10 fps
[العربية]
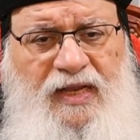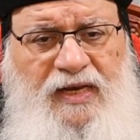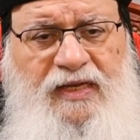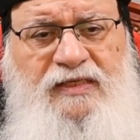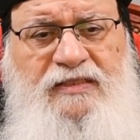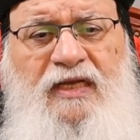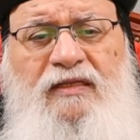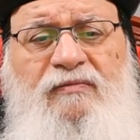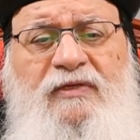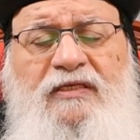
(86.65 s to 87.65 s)
لكن السيد
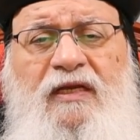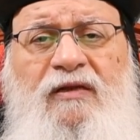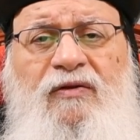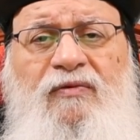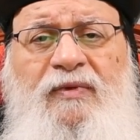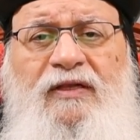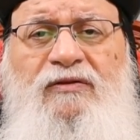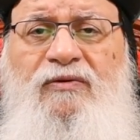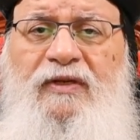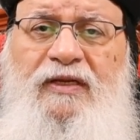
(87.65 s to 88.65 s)
المسيح له المجد
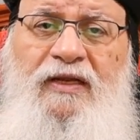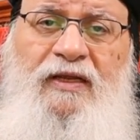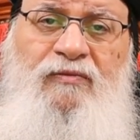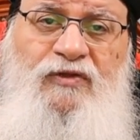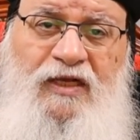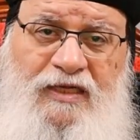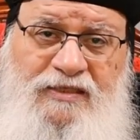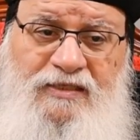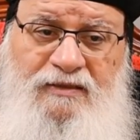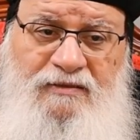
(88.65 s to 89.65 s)
هو الإله
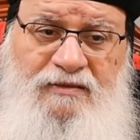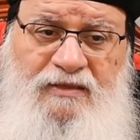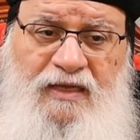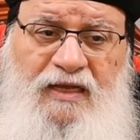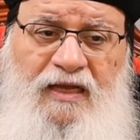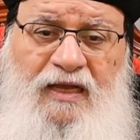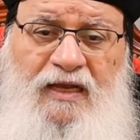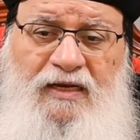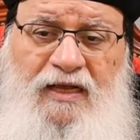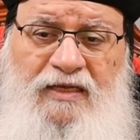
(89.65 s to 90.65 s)
المتجسد
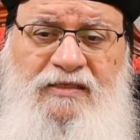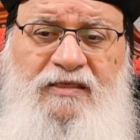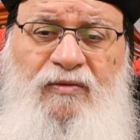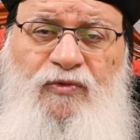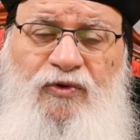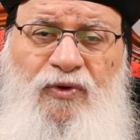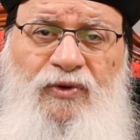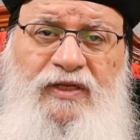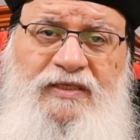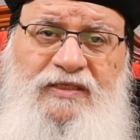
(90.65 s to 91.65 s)
اللي أسلم روحه
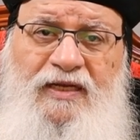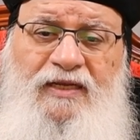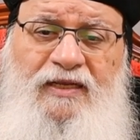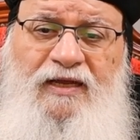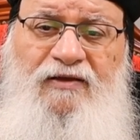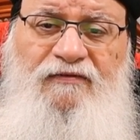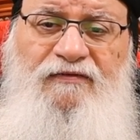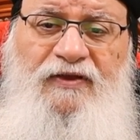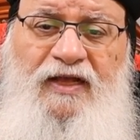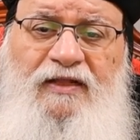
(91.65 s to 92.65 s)
الإنسانية
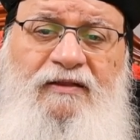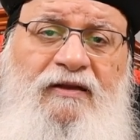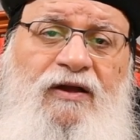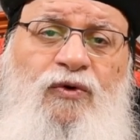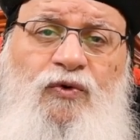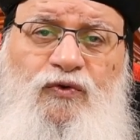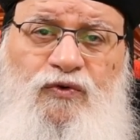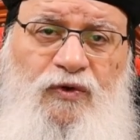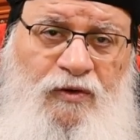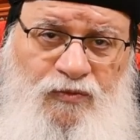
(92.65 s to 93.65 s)
في يد
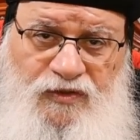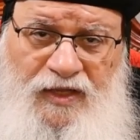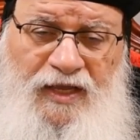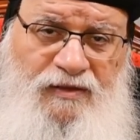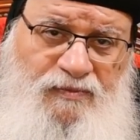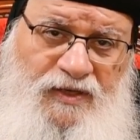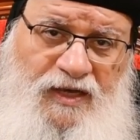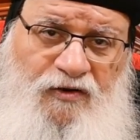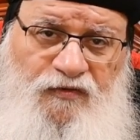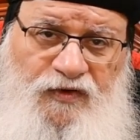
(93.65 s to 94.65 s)
لاهوته المتحد به
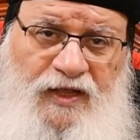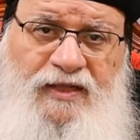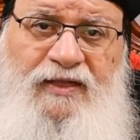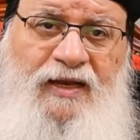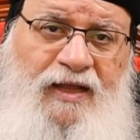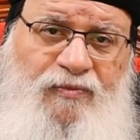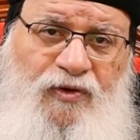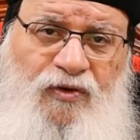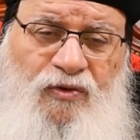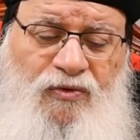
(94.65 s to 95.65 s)
أو في يد الآب
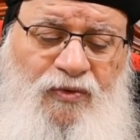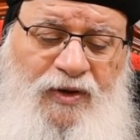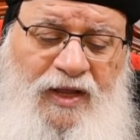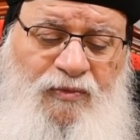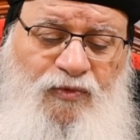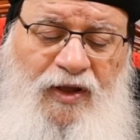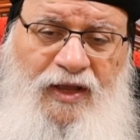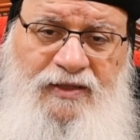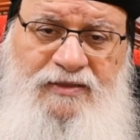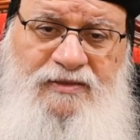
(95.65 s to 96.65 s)
اللي هو والآب
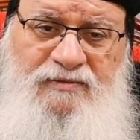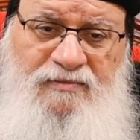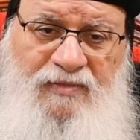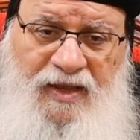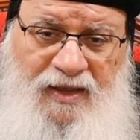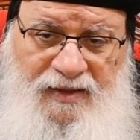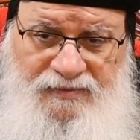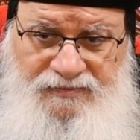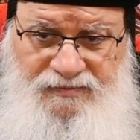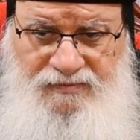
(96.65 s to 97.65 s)
واحد معاه
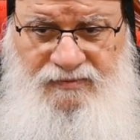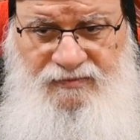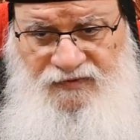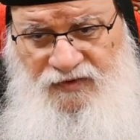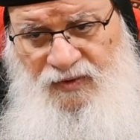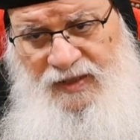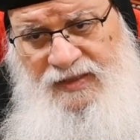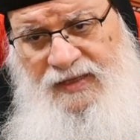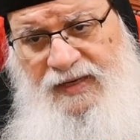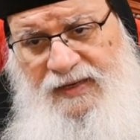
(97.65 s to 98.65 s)
في
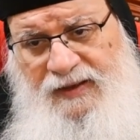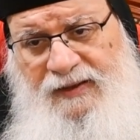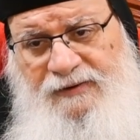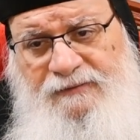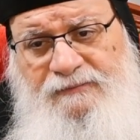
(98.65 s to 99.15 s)
وحدانية يعني